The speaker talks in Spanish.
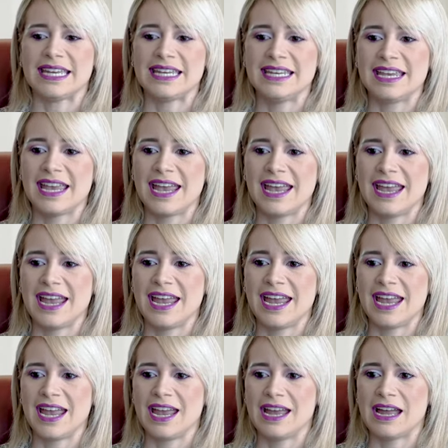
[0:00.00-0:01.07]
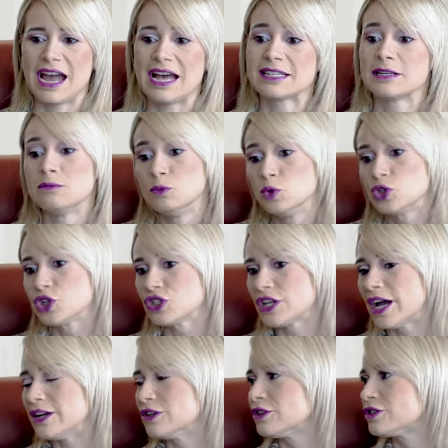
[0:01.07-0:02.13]
y que hace muchos
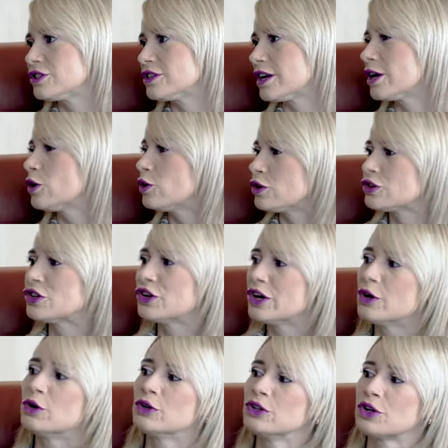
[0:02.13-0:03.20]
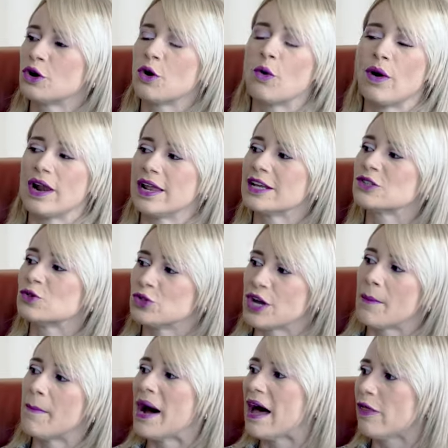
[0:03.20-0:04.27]
años reconoció y encontró cuál era su
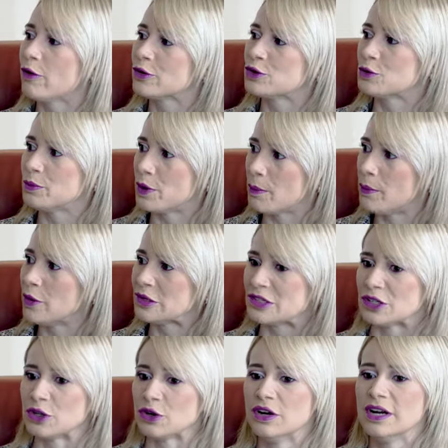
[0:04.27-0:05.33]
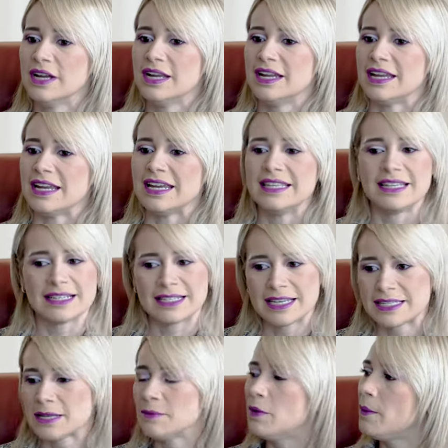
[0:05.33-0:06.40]
llamado, su propósito, y desde
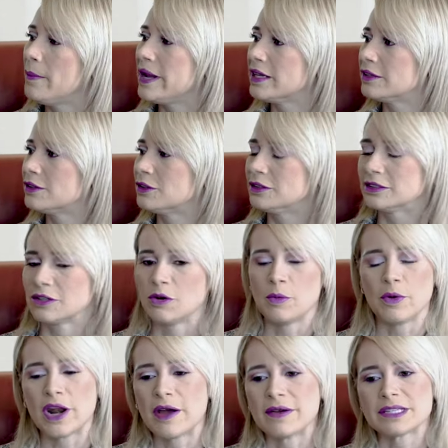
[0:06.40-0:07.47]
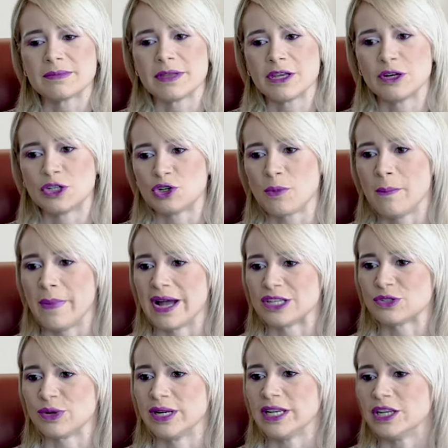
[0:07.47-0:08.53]
ese momento, como una vez me dijo John
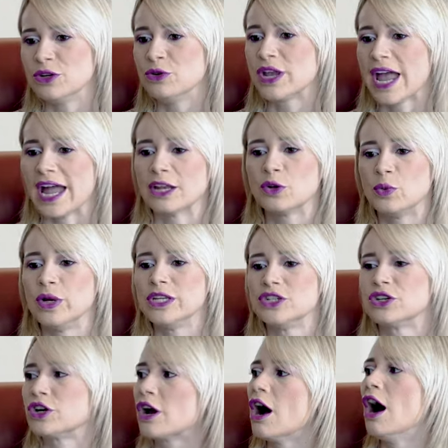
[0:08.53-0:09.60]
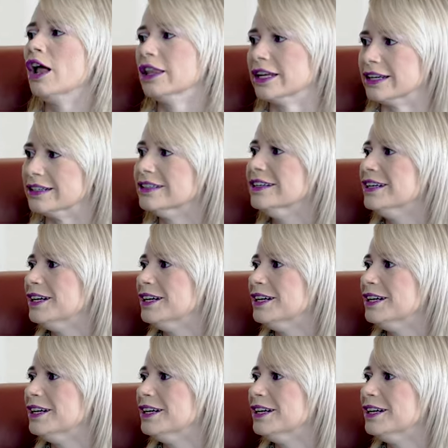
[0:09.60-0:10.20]
Maxwell, you can't quit your calling,